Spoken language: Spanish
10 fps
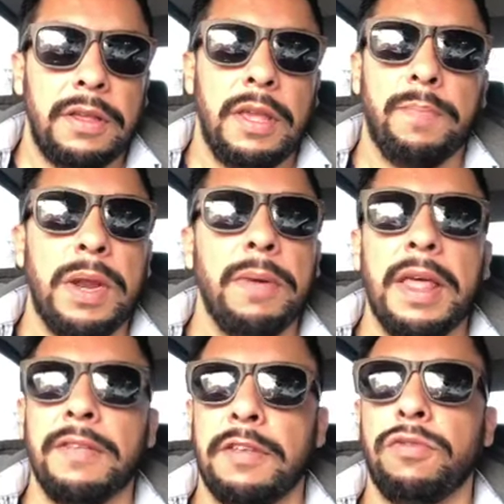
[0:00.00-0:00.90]
y
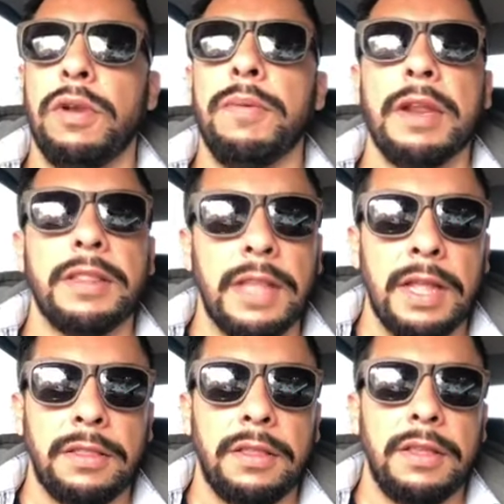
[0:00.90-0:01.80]
privadas de su
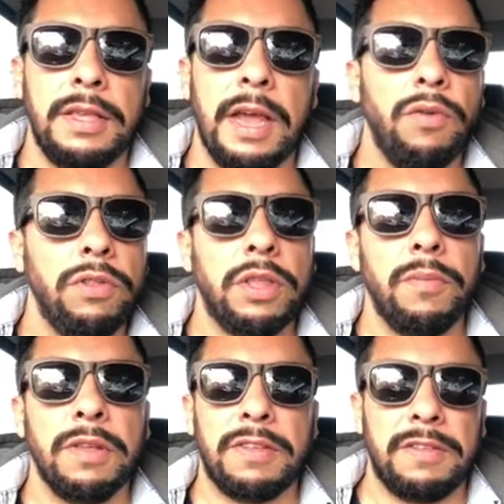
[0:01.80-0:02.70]
libertad y al
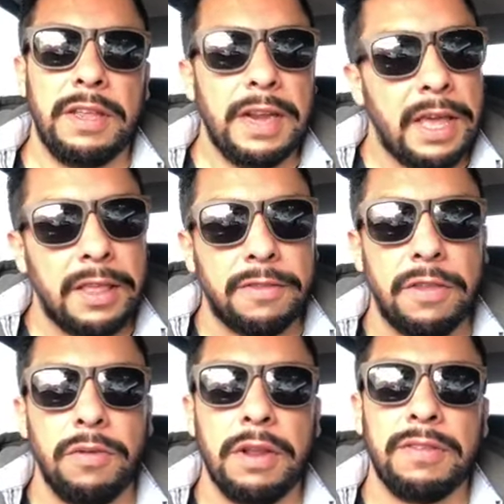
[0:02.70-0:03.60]
último asesinadas,
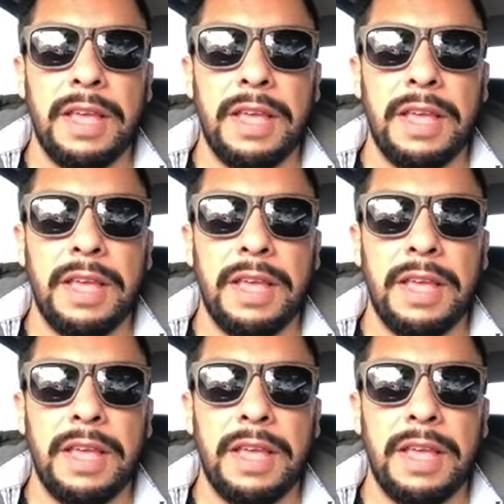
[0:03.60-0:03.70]
señores.